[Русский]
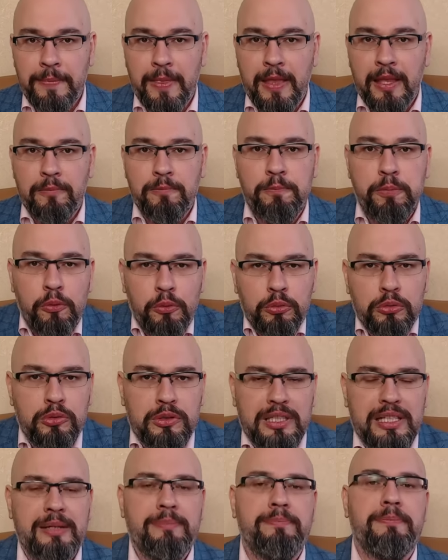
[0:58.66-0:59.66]

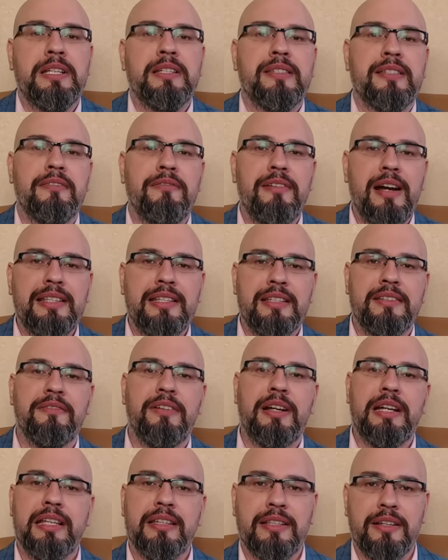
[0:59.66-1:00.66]
будут ли призывать
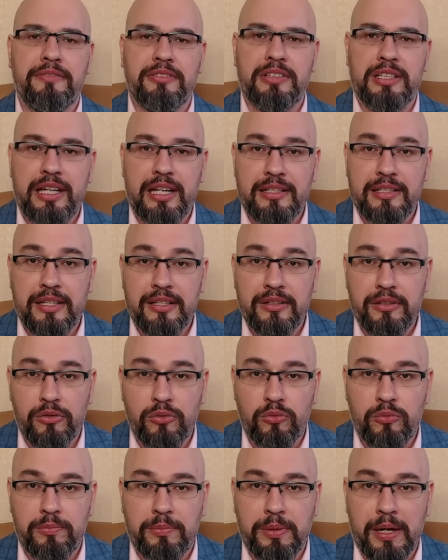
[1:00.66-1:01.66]
инвалидов третьей
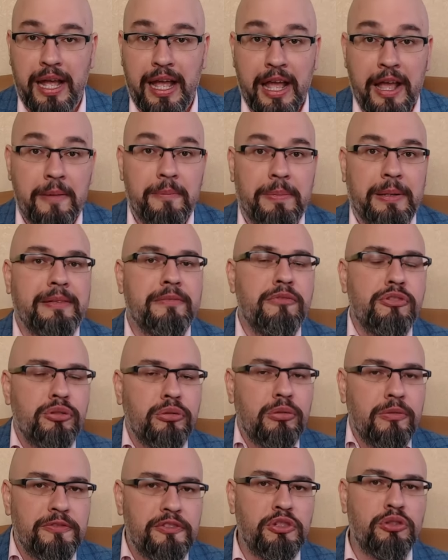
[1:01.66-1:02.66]
группы, потому
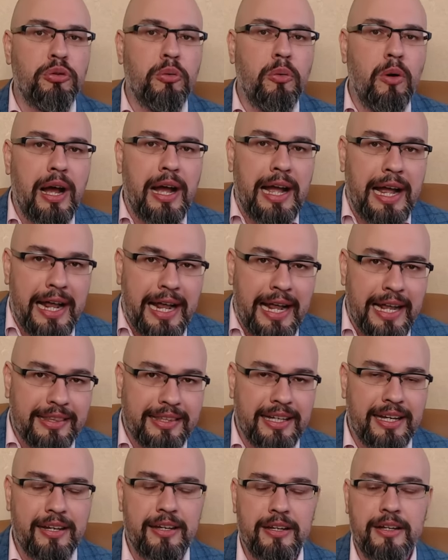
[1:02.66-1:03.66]
что все
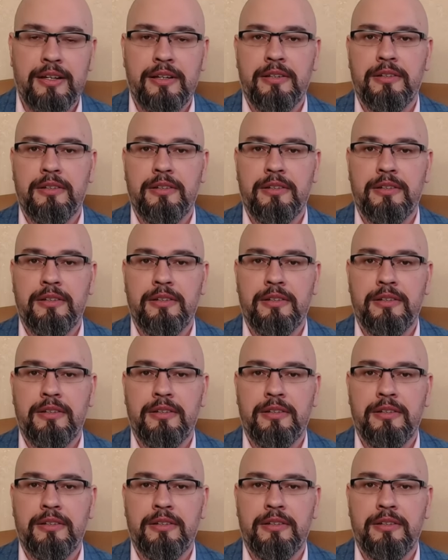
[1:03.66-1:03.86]
это